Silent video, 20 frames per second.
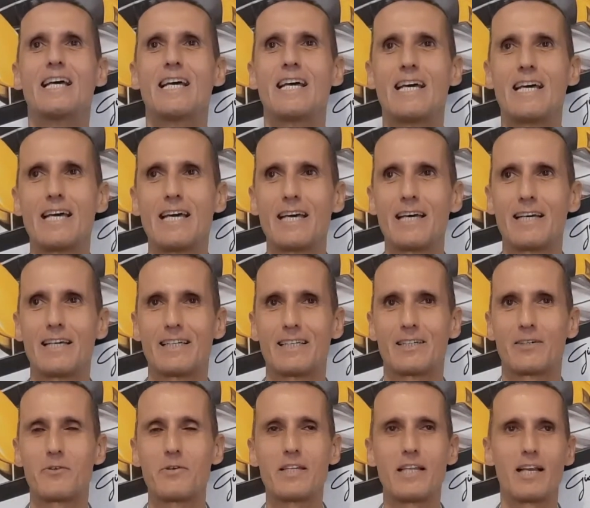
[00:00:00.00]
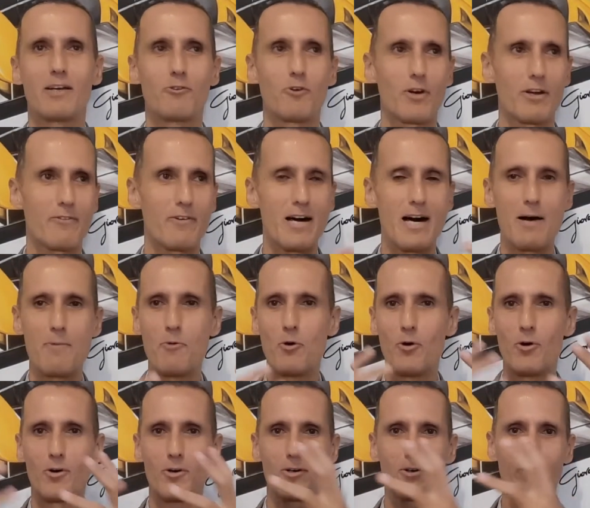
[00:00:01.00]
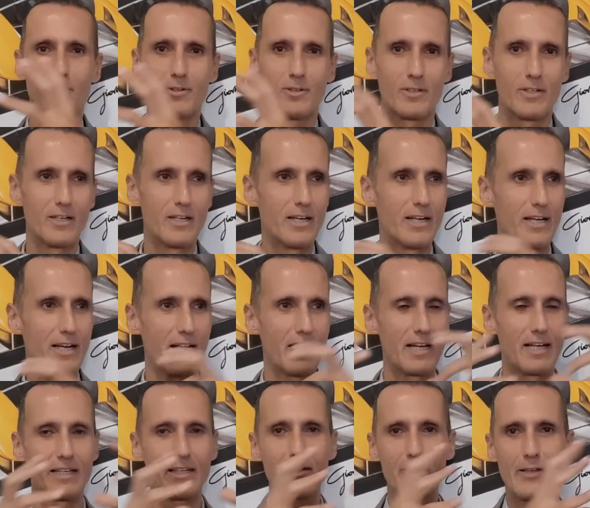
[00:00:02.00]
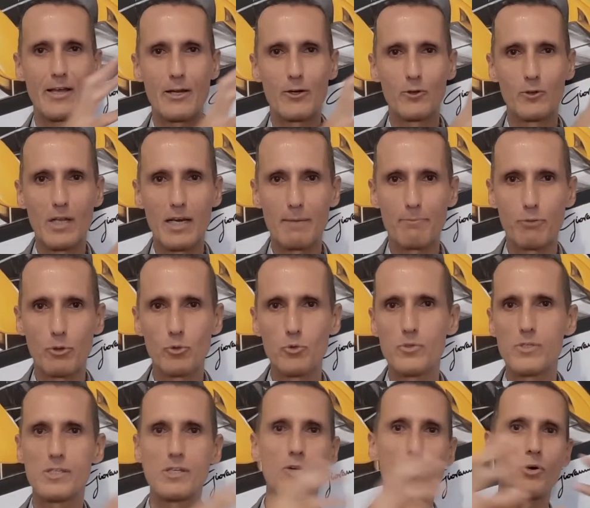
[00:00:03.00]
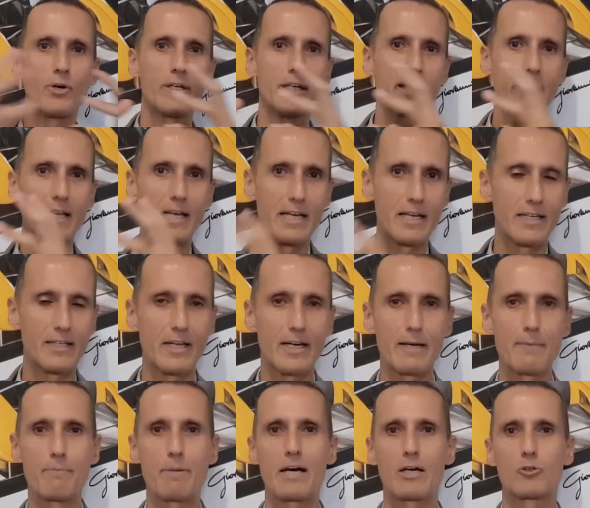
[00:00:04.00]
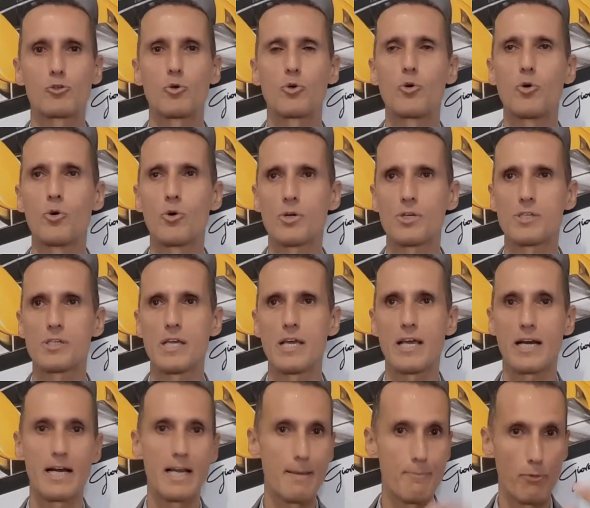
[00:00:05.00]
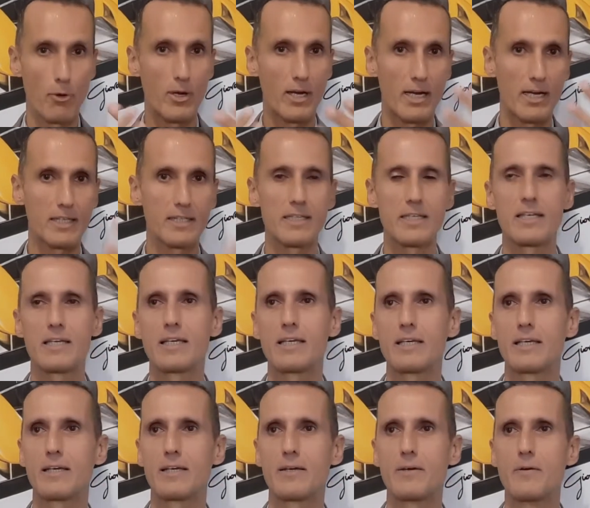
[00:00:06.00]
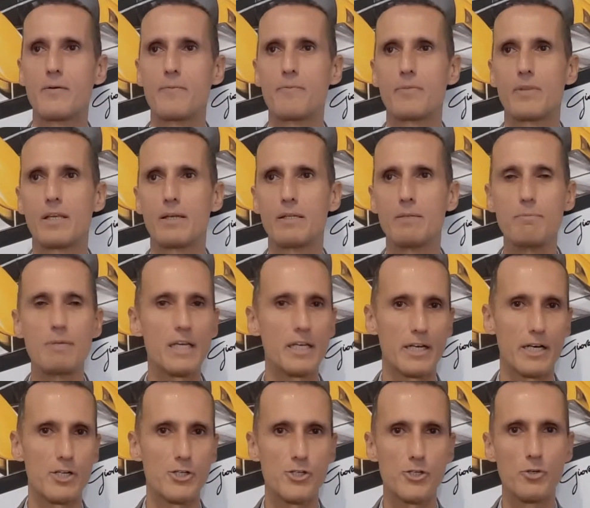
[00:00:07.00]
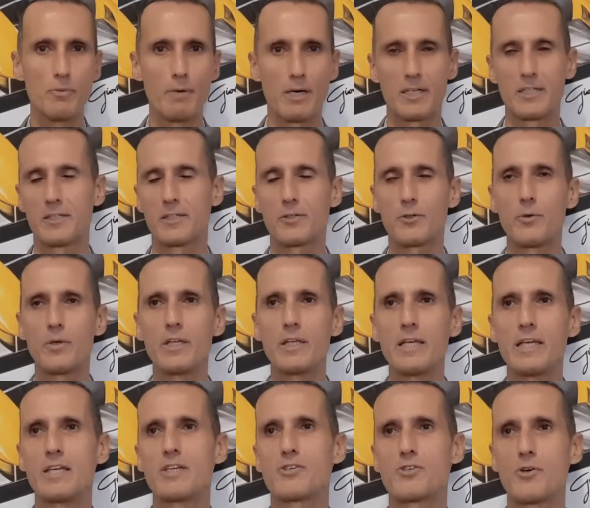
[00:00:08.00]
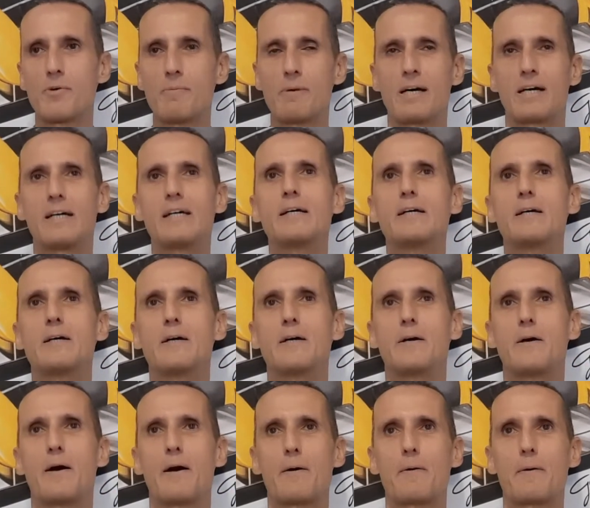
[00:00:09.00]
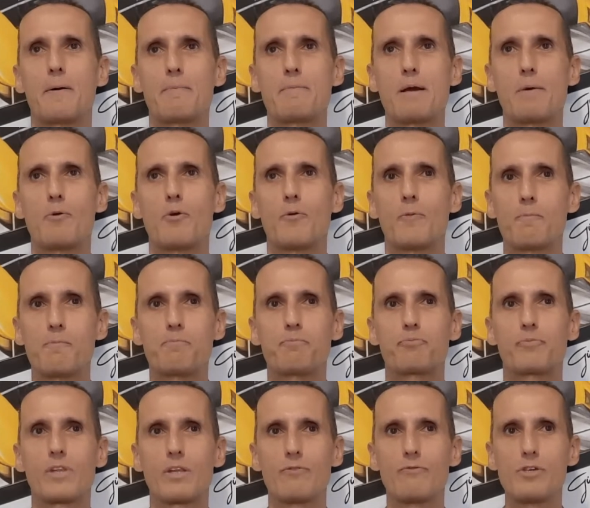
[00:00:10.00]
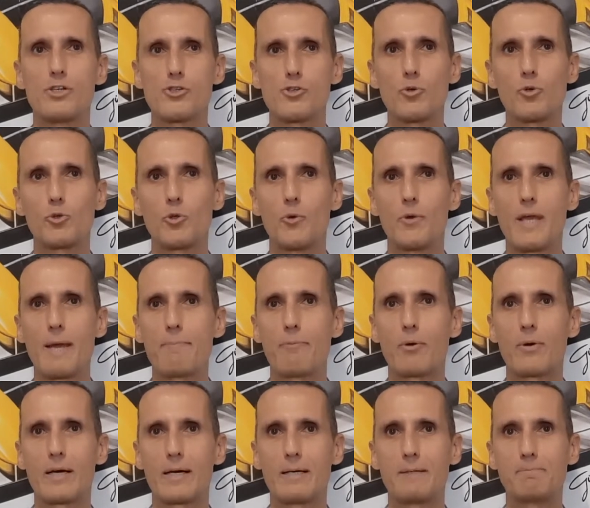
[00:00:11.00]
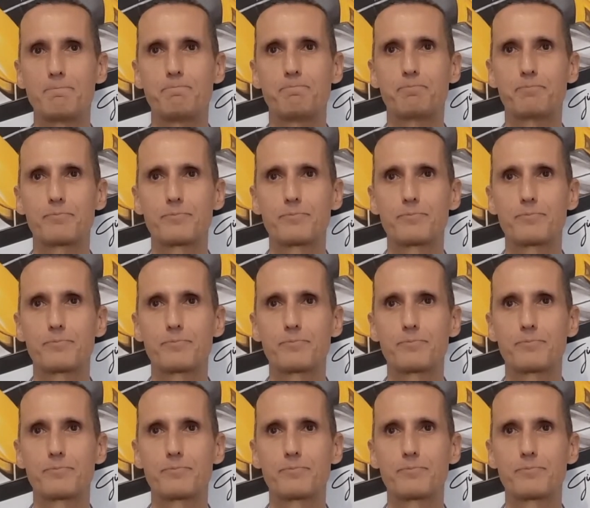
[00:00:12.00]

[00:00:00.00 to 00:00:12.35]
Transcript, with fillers: eh, eh, quindi lavoravamo all'interno della produzione, del, del, reparto corse, era l'epoca di Michael Schumacher, quindi insomma eh, abbiamo vissuto un'epoca